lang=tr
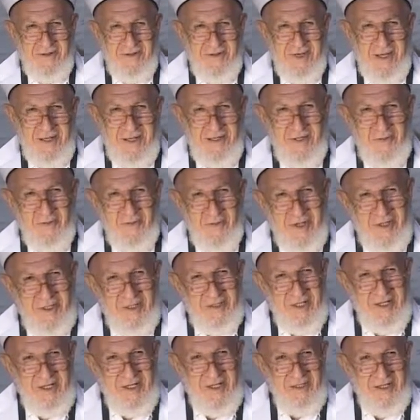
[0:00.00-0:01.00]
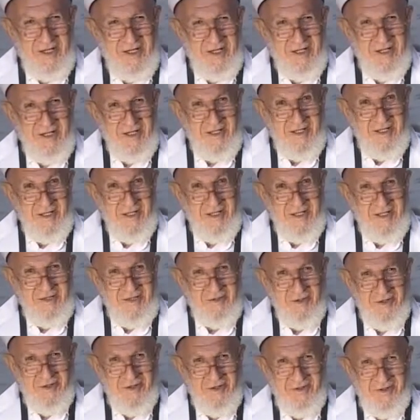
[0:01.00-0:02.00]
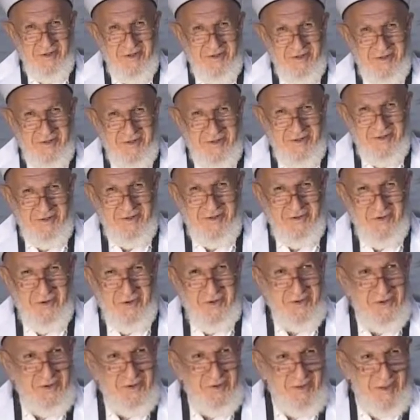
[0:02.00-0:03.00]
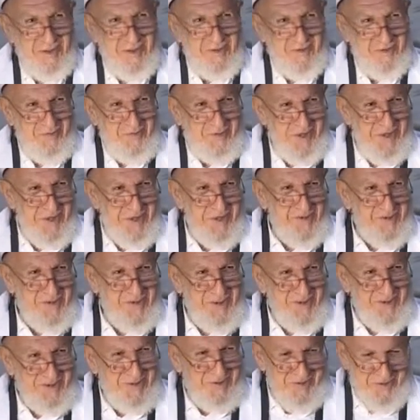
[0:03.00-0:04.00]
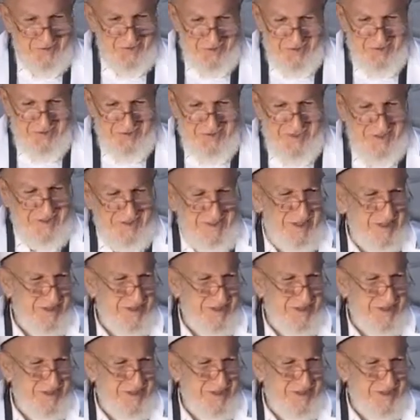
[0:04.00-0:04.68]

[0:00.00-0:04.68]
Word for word: Sen de böyle zenginlerle yine de çok konuşma diyor Peygamberimiz. Okuyacağız